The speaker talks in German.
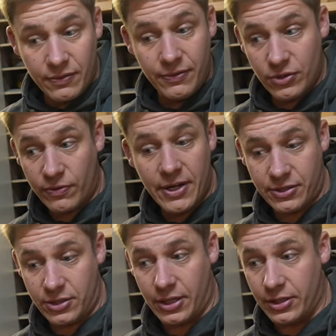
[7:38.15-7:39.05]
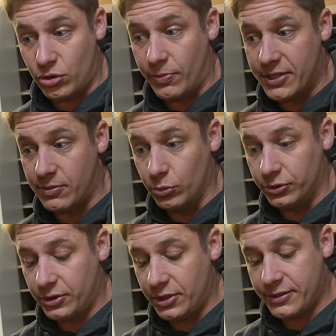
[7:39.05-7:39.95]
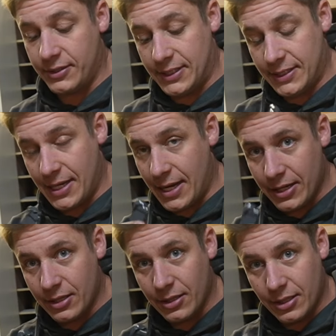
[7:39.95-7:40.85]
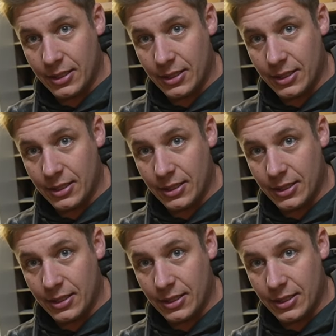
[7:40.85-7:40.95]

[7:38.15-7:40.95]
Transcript: wie viel Schwarz ich da reinschmeißen musste, dass ich ein